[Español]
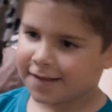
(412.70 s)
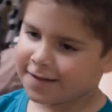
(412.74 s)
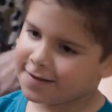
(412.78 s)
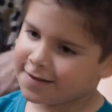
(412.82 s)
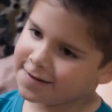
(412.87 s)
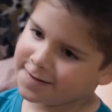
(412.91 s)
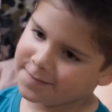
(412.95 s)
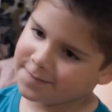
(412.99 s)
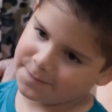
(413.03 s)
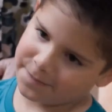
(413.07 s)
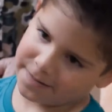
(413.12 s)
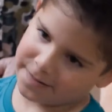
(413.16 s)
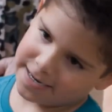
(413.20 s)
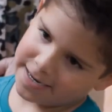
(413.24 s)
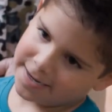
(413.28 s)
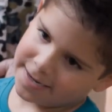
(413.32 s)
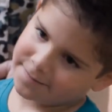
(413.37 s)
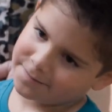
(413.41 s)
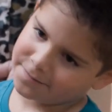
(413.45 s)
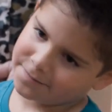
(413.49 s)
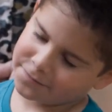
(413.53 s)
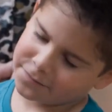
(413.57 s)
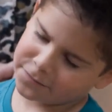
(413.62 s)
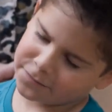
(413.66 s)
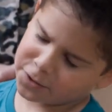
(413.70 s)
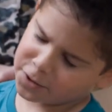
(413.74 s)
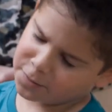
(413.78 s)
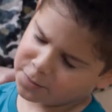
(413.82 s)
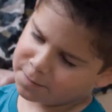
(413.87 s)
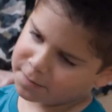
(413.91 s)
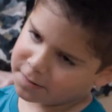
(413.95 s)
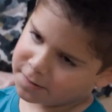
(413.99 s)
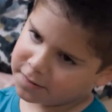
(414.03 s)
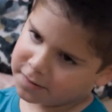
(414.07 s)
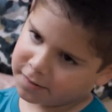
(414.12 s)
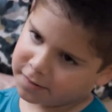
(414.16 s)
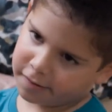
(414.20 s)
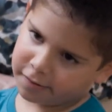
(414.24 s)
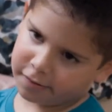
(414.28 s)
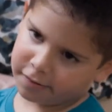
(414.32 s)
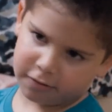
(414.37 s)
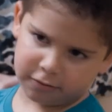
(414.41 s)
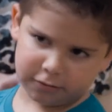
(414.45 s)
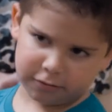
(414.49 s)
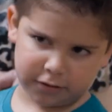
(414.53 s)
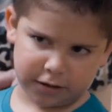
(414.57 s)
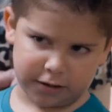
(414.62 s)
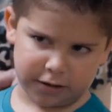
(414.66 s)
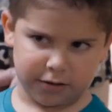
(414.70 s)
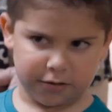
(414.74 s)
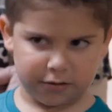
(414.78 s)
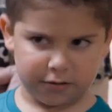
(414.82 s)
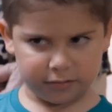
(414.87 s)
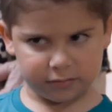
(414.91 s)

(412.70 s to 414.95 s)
Sí, ¿No puede ir contigo?